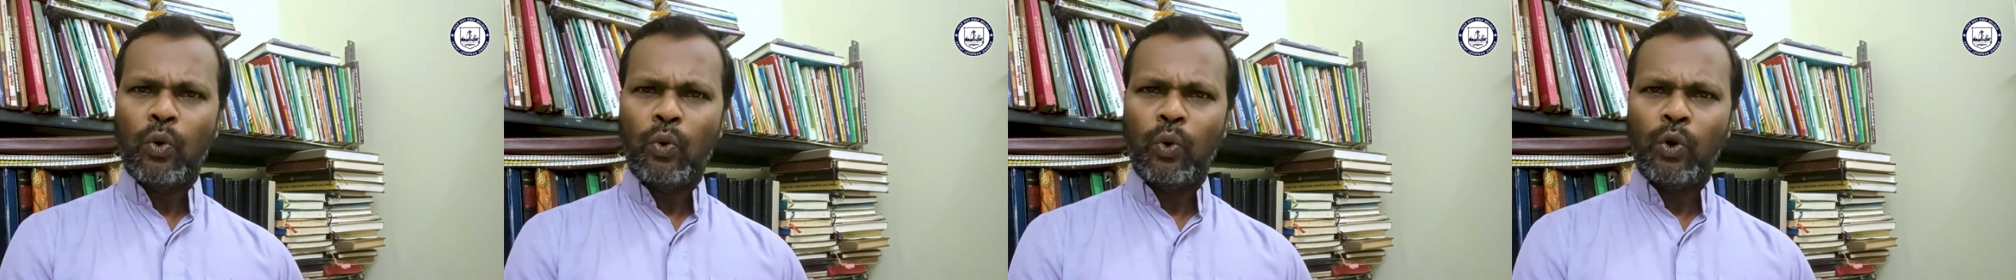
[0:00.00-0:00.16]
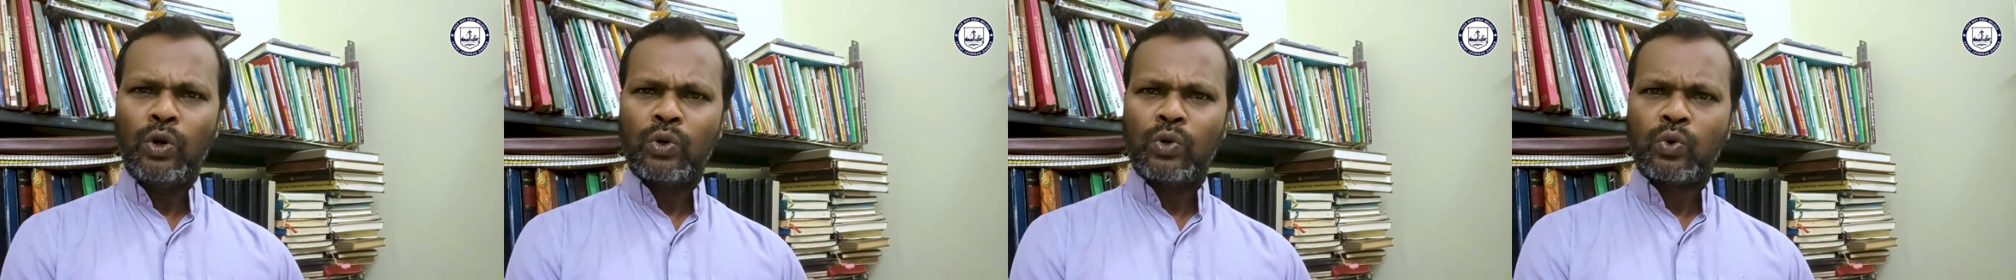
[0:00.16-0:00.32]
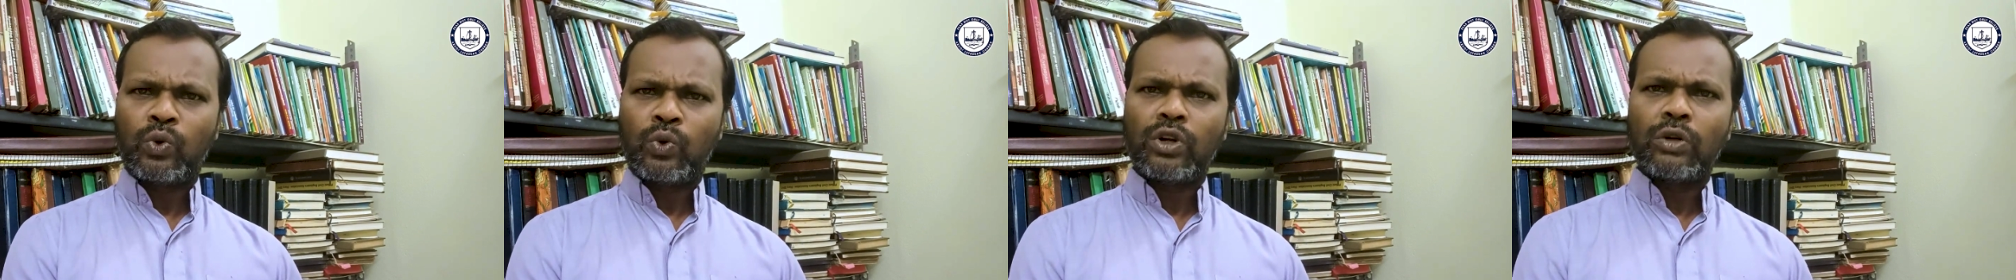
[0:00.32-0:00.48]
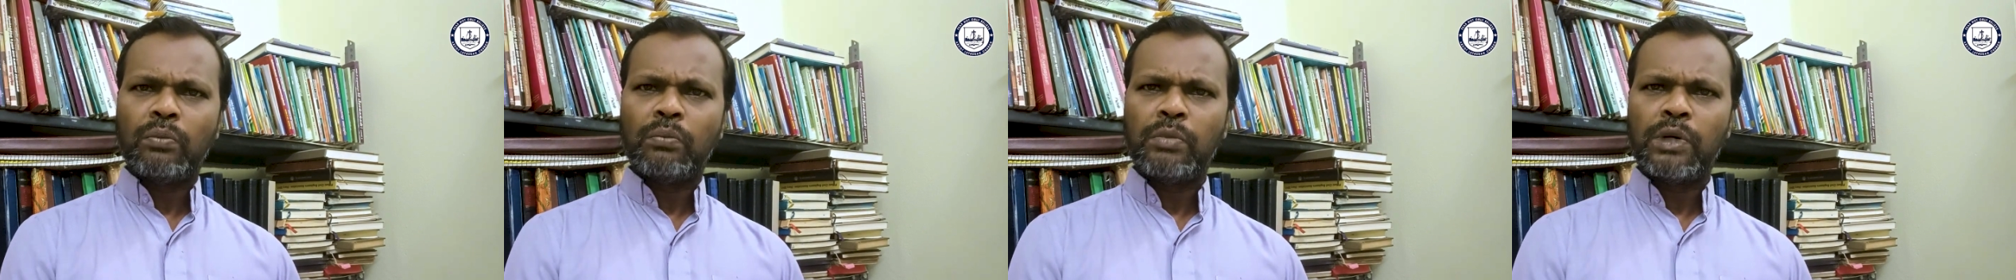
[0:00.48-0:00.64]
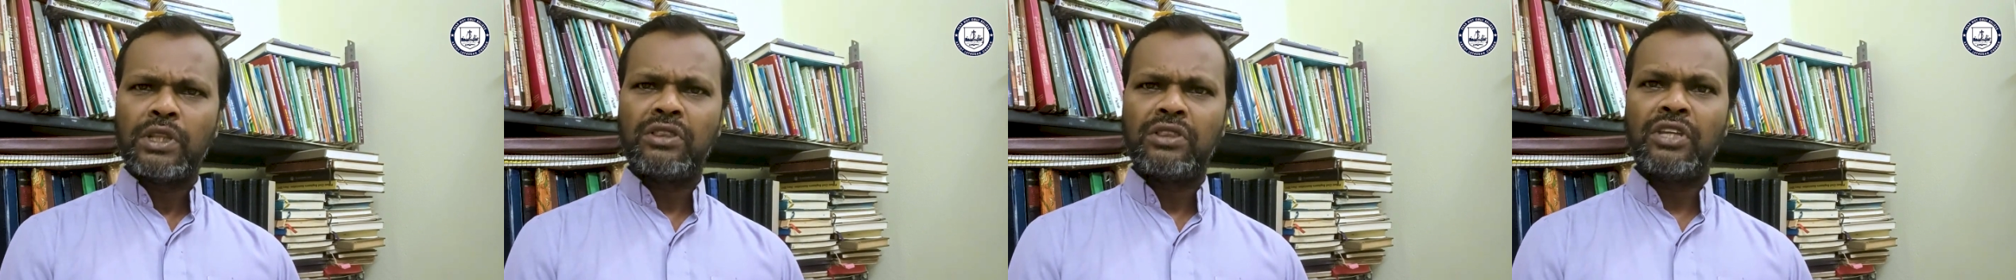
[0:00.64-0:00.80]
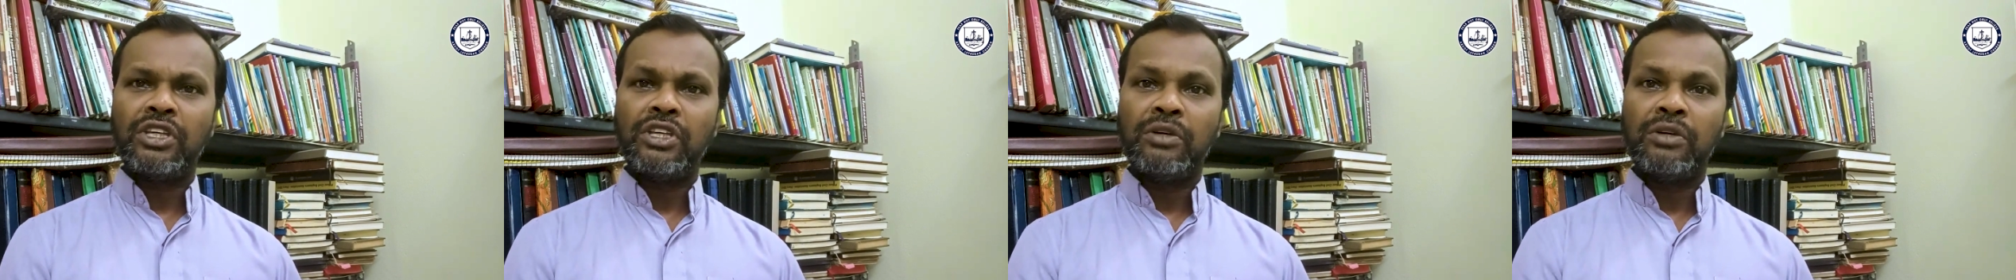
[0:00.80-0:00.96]
உன்
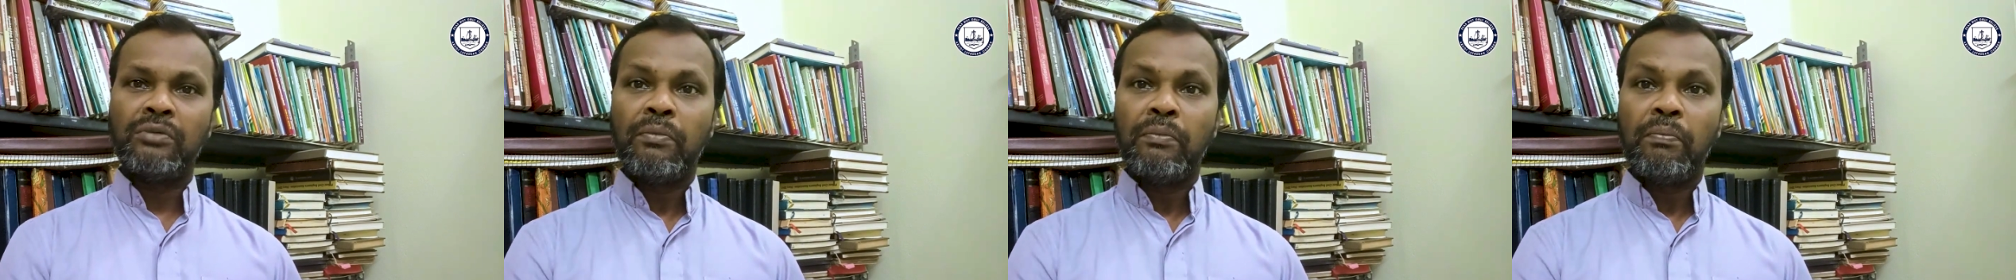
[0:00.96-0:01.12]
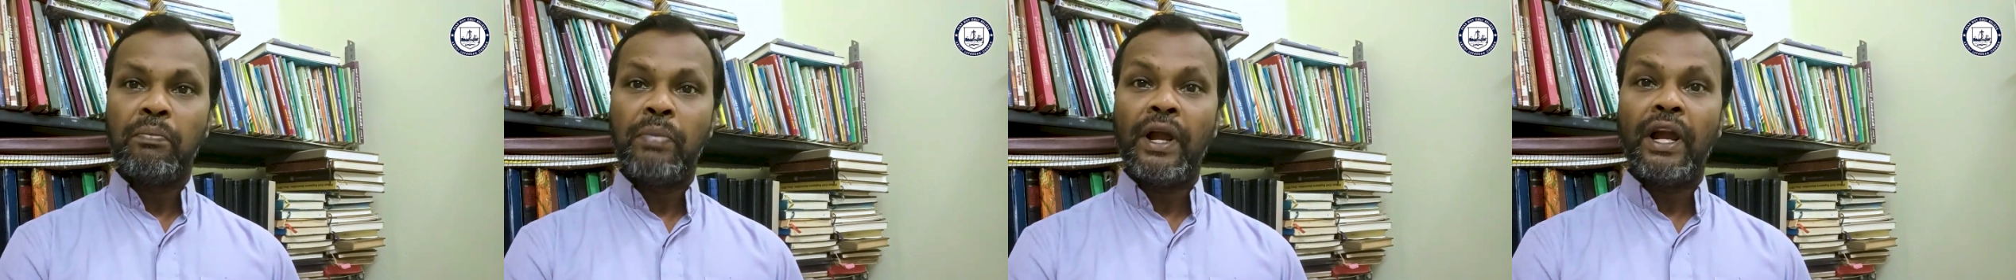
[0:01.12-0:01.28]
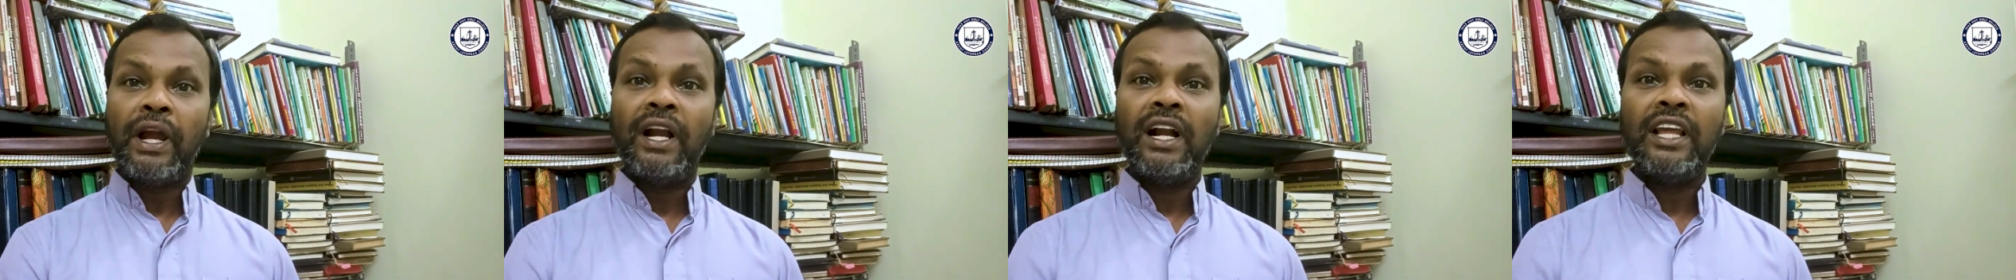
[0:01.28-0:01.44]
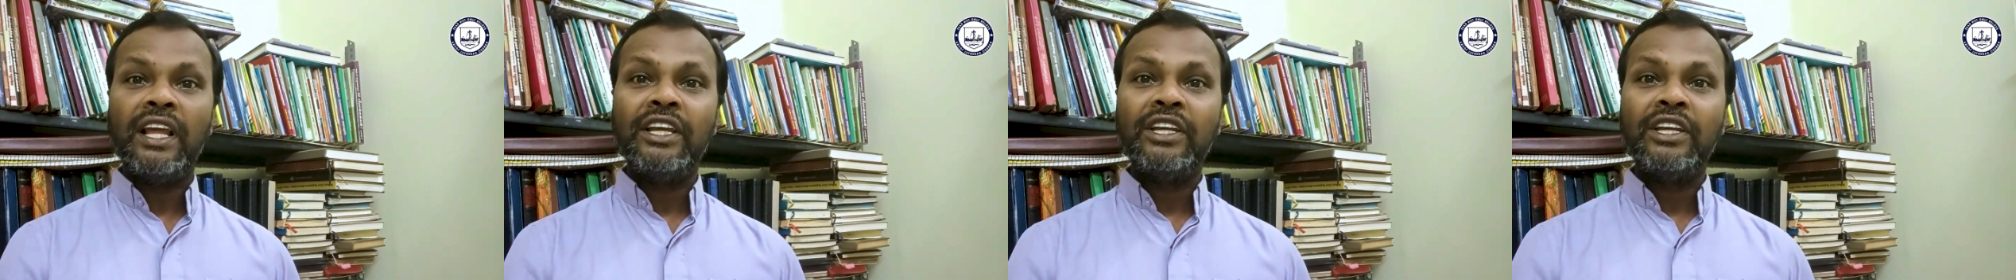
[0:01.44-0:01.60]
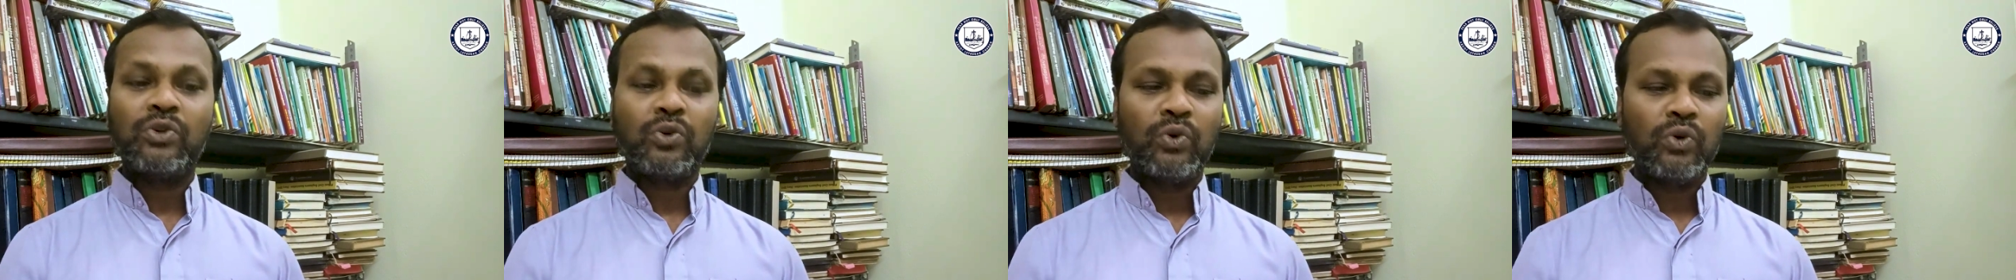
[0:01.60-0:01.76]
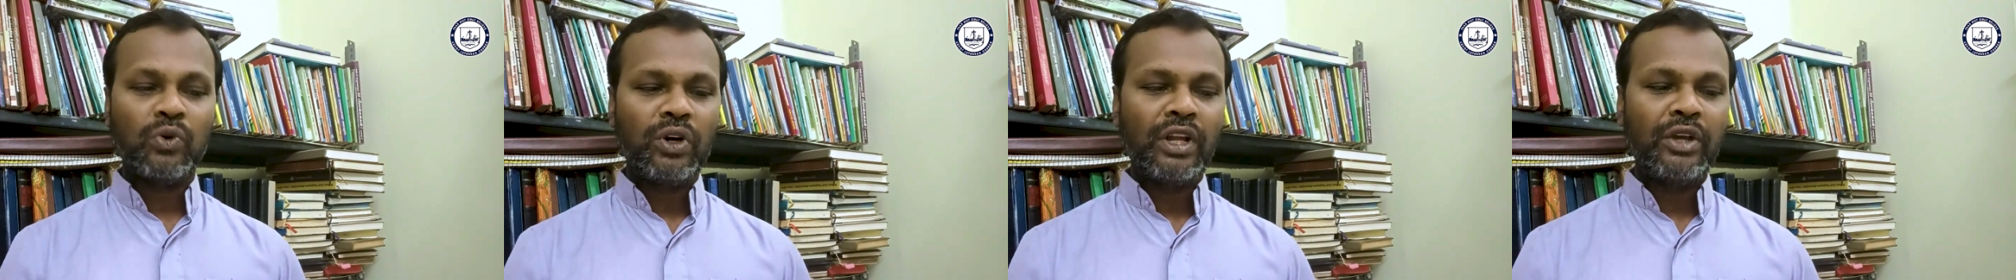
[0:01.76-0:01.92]
குடும்பத்தையும்
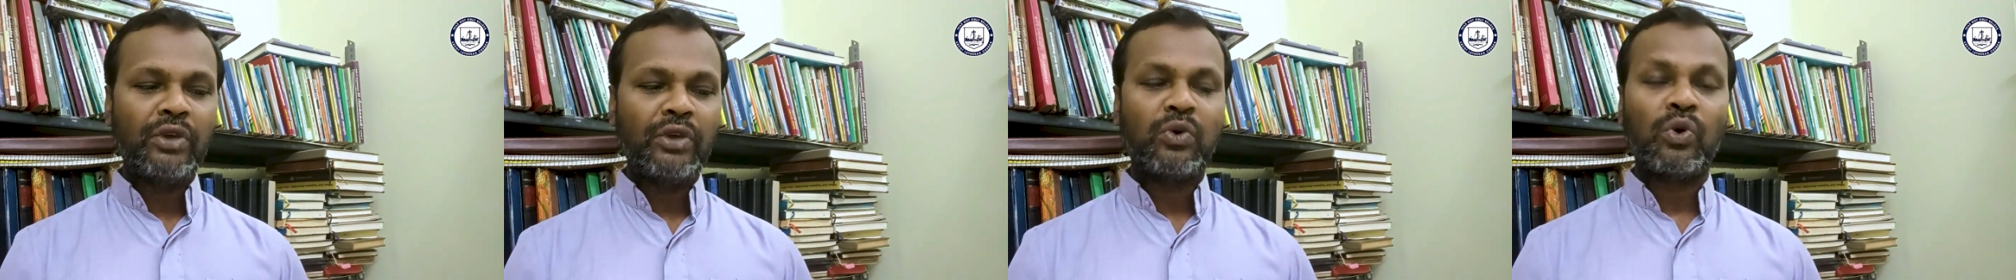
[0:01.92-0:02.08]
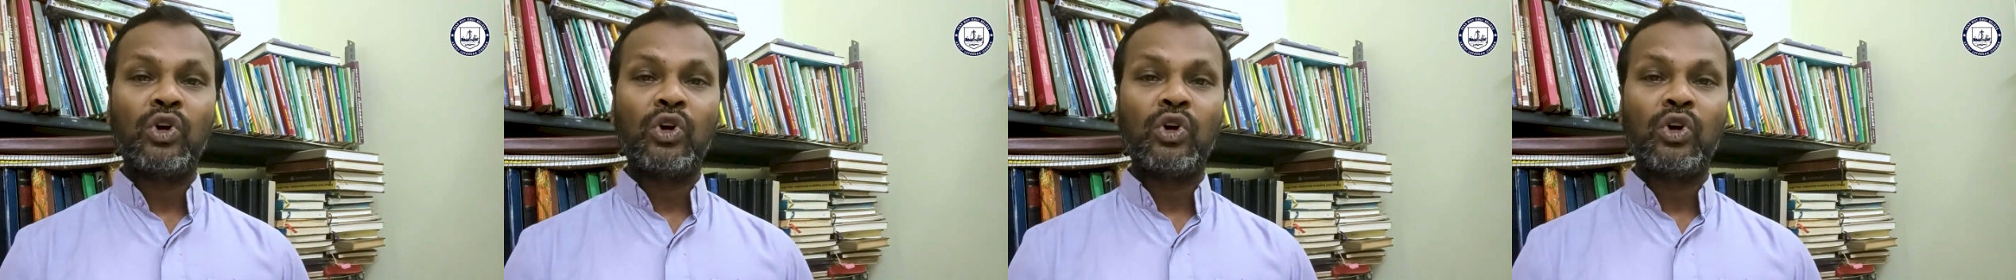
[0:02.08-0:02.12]
பேழைக்குள்ளே